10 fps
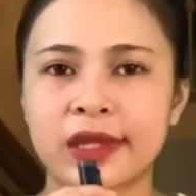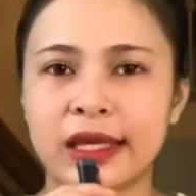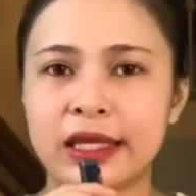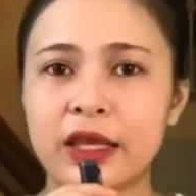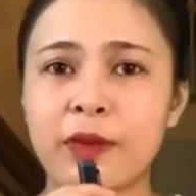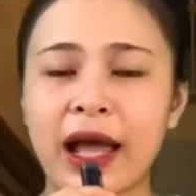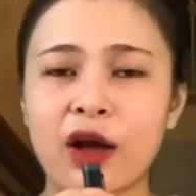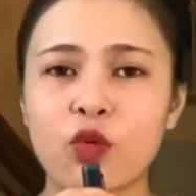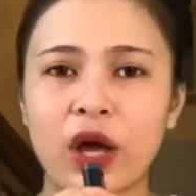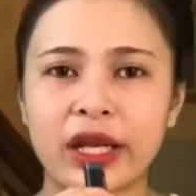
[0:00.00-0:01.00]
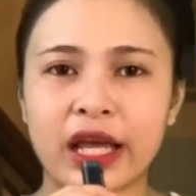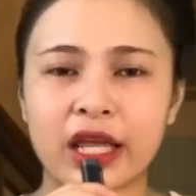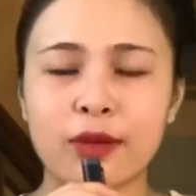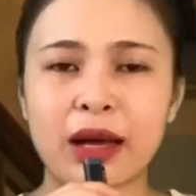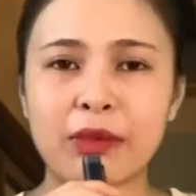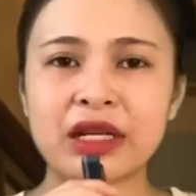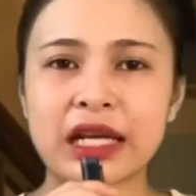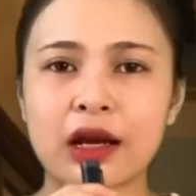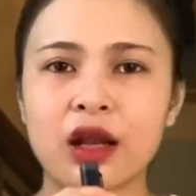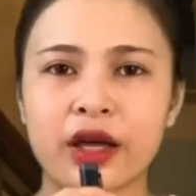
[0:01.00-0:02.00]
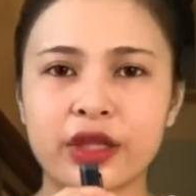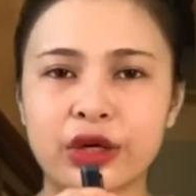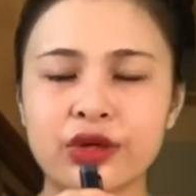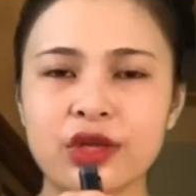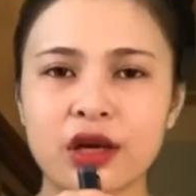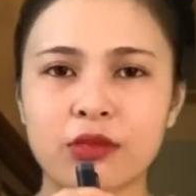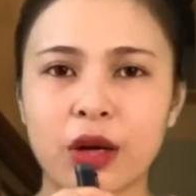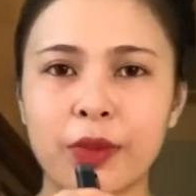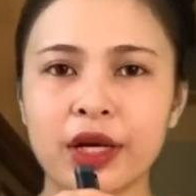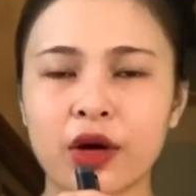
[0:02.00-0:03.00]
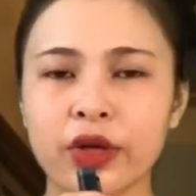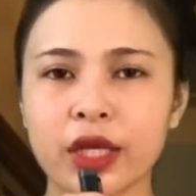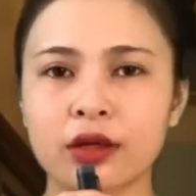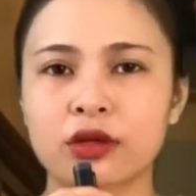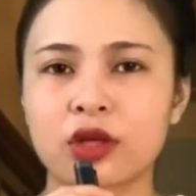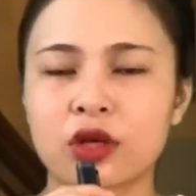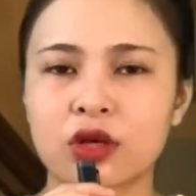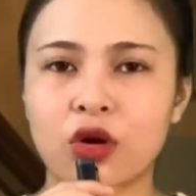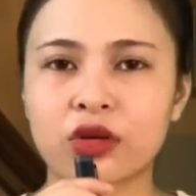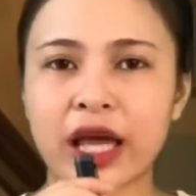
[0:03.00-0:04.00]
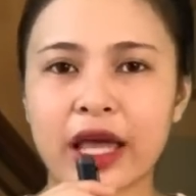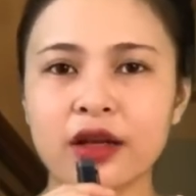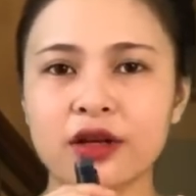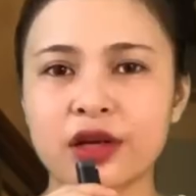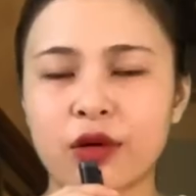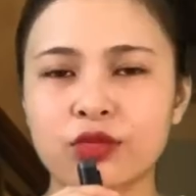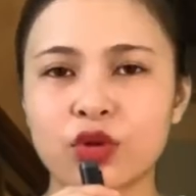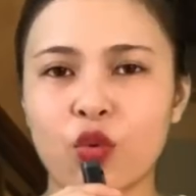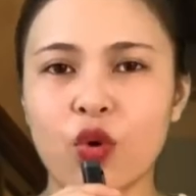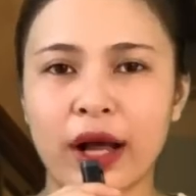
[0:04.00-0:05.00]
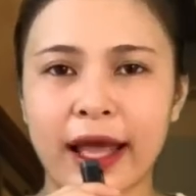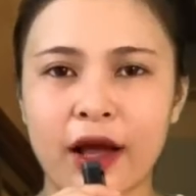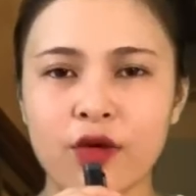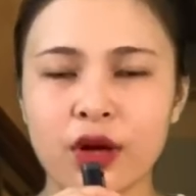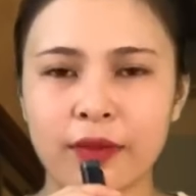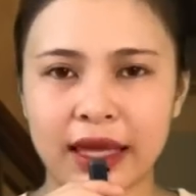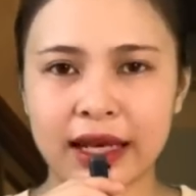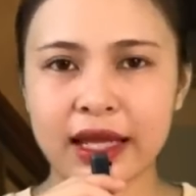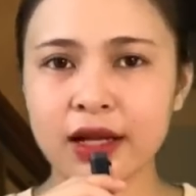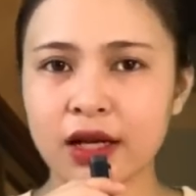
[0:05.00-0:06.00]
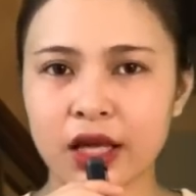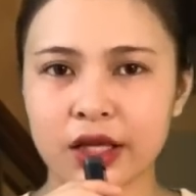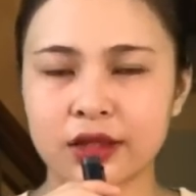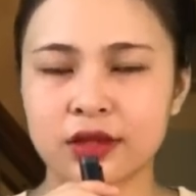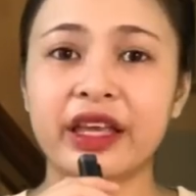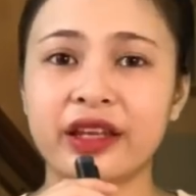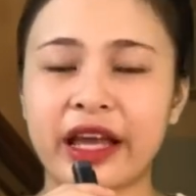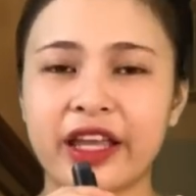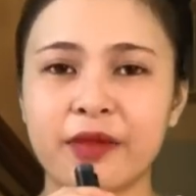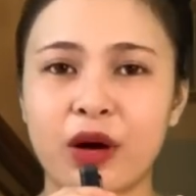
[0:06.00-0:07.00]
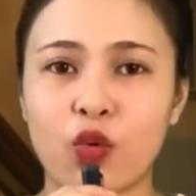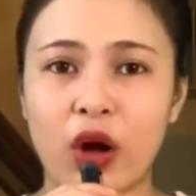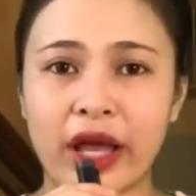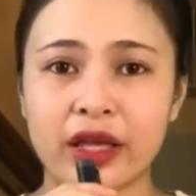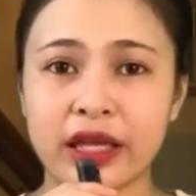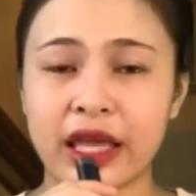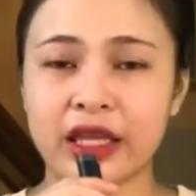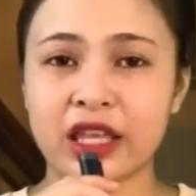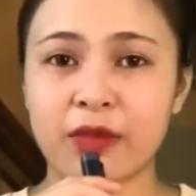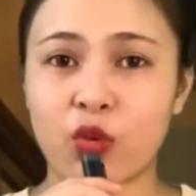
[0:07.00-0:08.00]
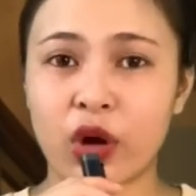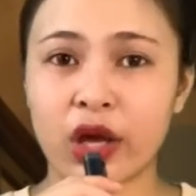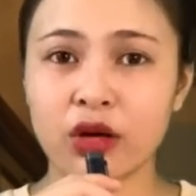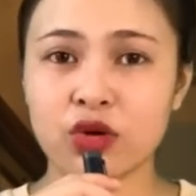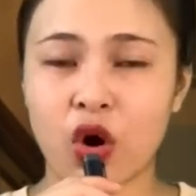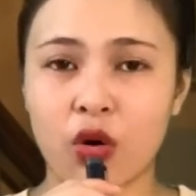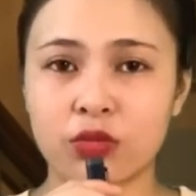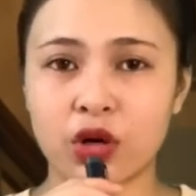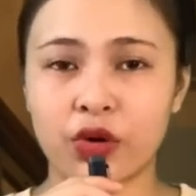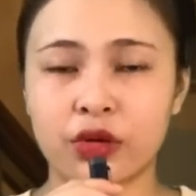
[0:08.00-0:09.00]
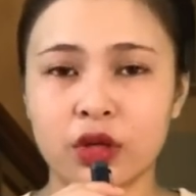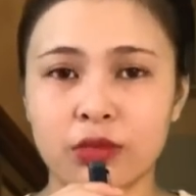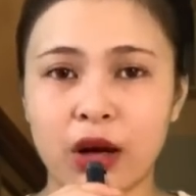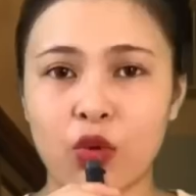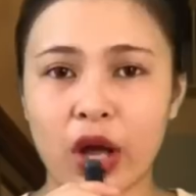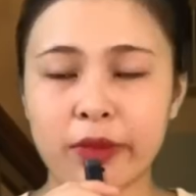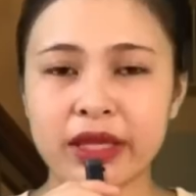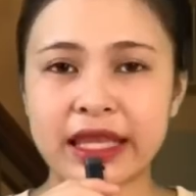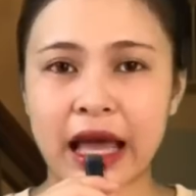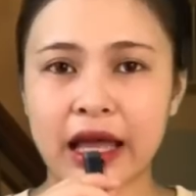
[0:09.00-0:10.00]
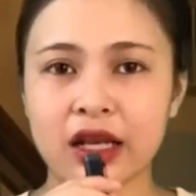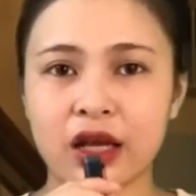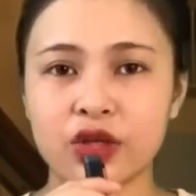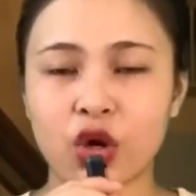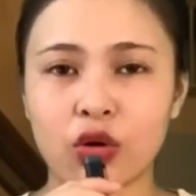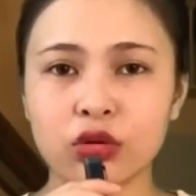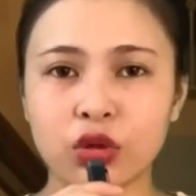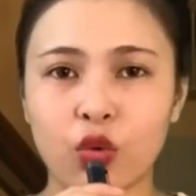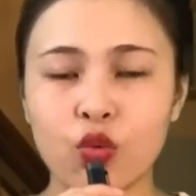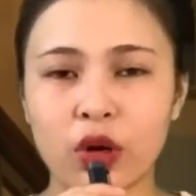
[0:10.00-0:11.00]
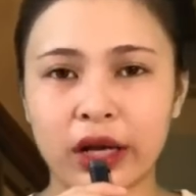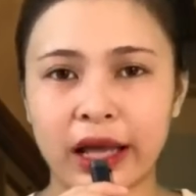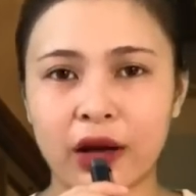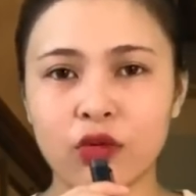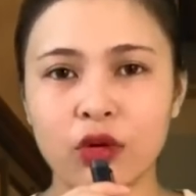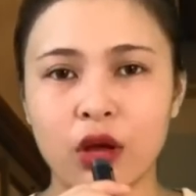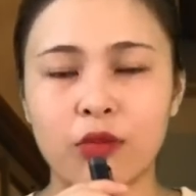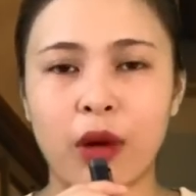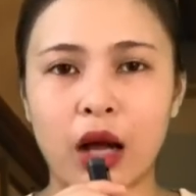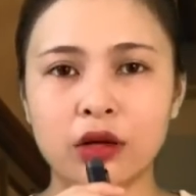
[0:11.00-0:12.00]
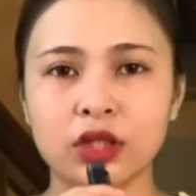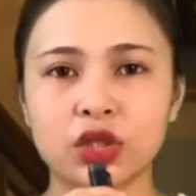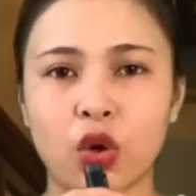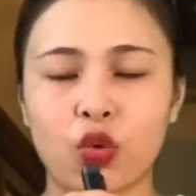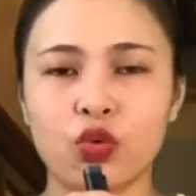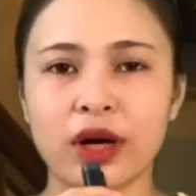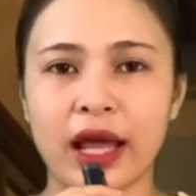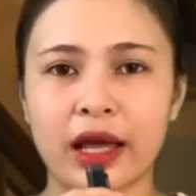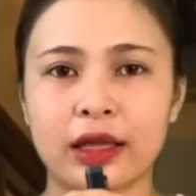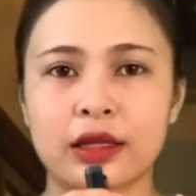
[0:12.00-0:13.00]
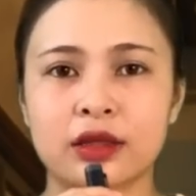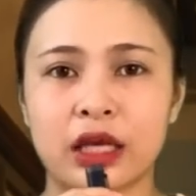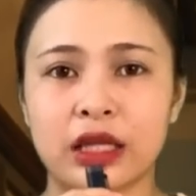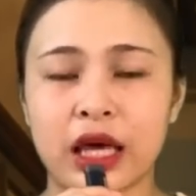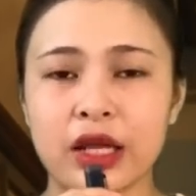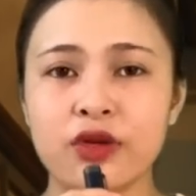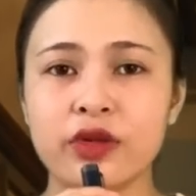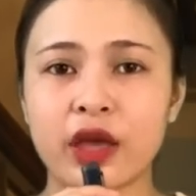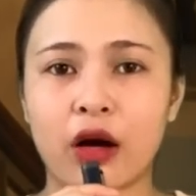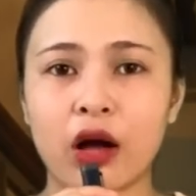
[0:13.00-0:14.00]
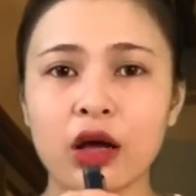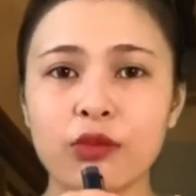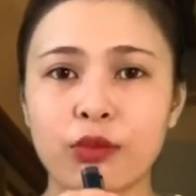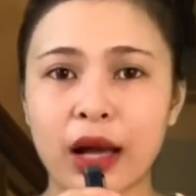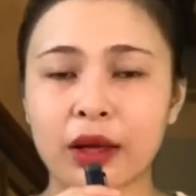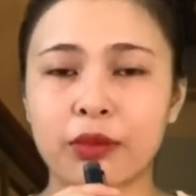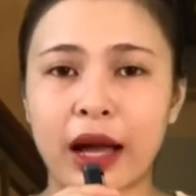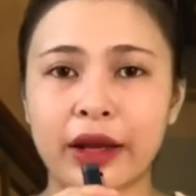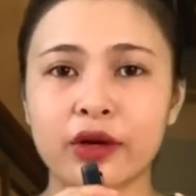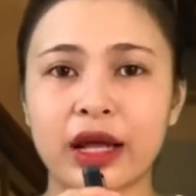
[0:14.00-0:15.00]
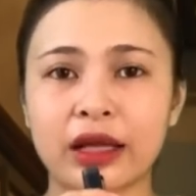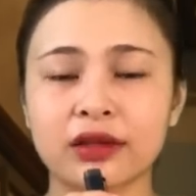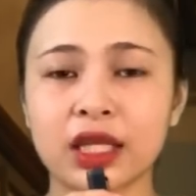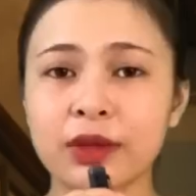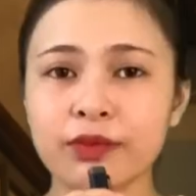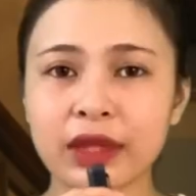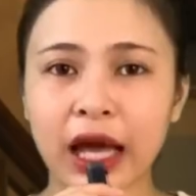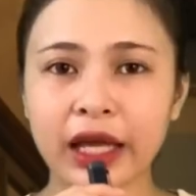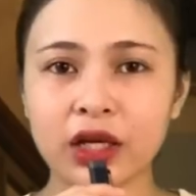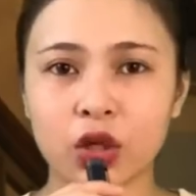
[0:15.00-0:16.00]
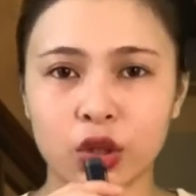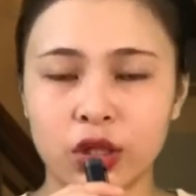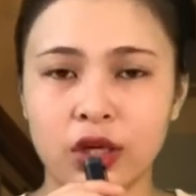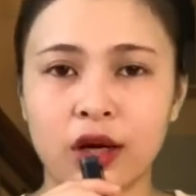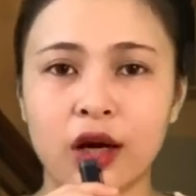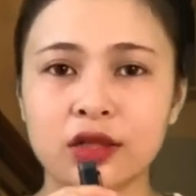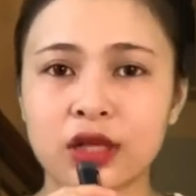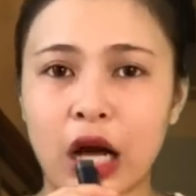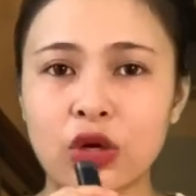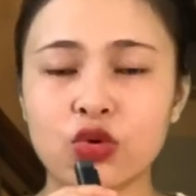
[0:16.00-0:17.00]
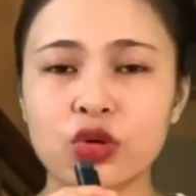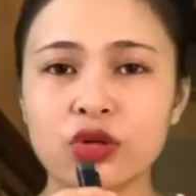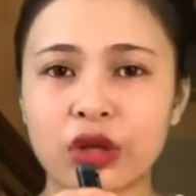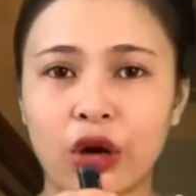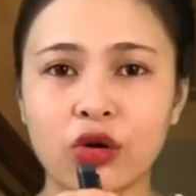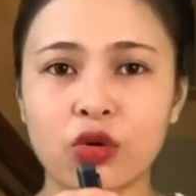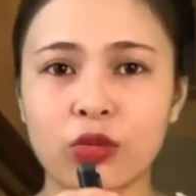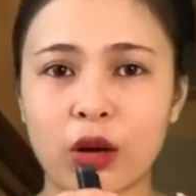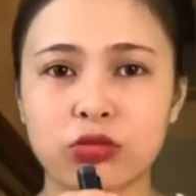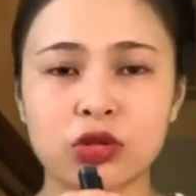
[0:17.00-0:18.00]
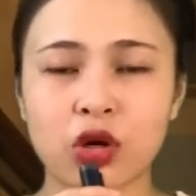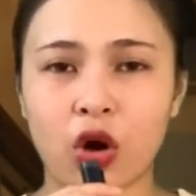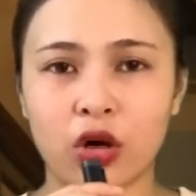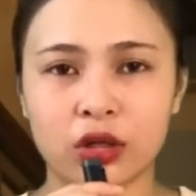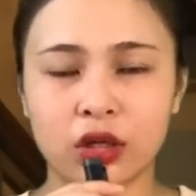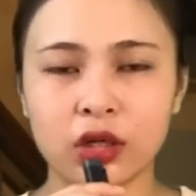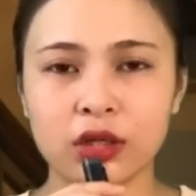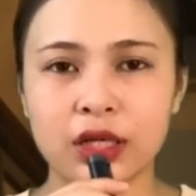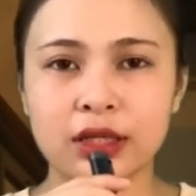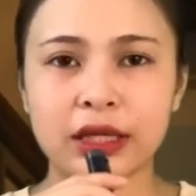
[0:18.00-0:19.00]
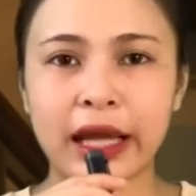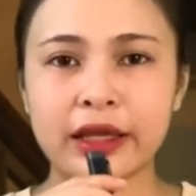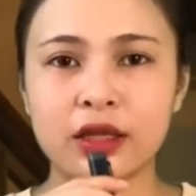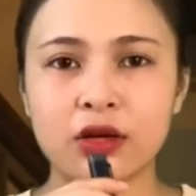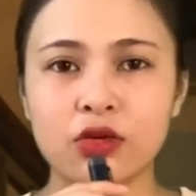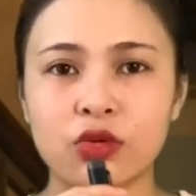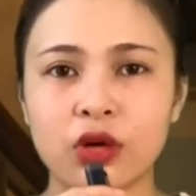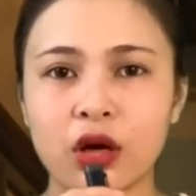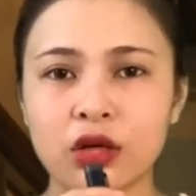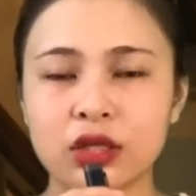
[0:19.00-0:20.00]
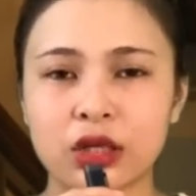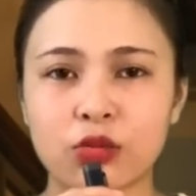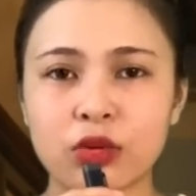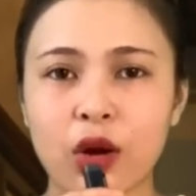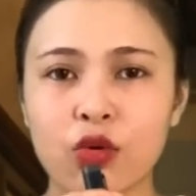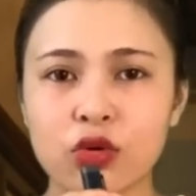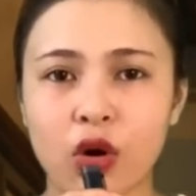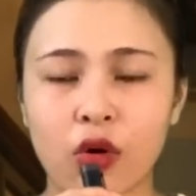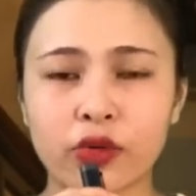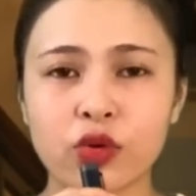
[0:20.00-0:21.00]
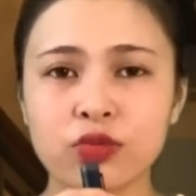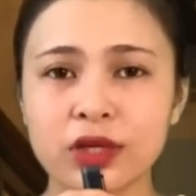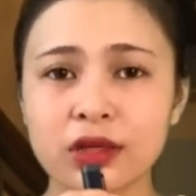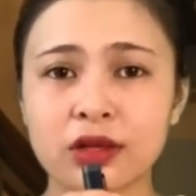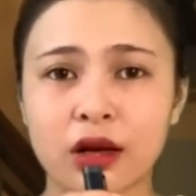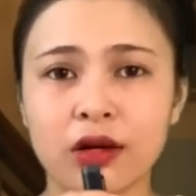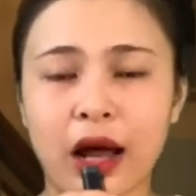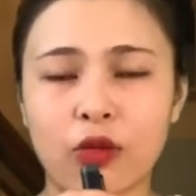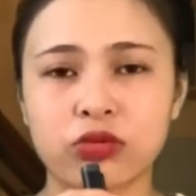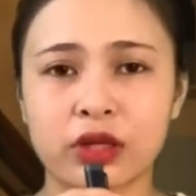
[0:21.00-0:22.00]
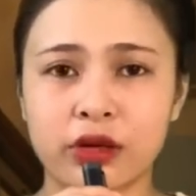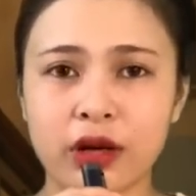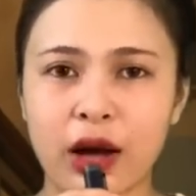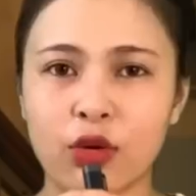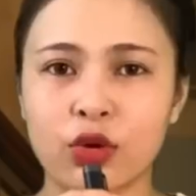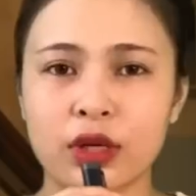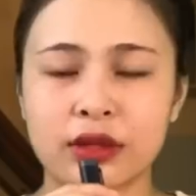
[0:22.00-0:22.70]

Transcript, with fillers: Thì chị ba ở ngoài này bà mới trả lời dửng dưng, bà mới nói: "Con để trong tủ quần áo, mẹ lấy ra đi." Khi này bà ngoại nghe vậy bà ngoại hết hồn rồi, bà ngoại mới chạy lại chỗ tủ quần áo, mở cái tủ ra thì thấy đứa nhỏ mặt mày đã tím tái rồi, hơi thở của đứa nhỏ cũng không có còn nữa, tay chân của nó thì cũng đâu có còn nhúc nhích cử động gì nữa đâu.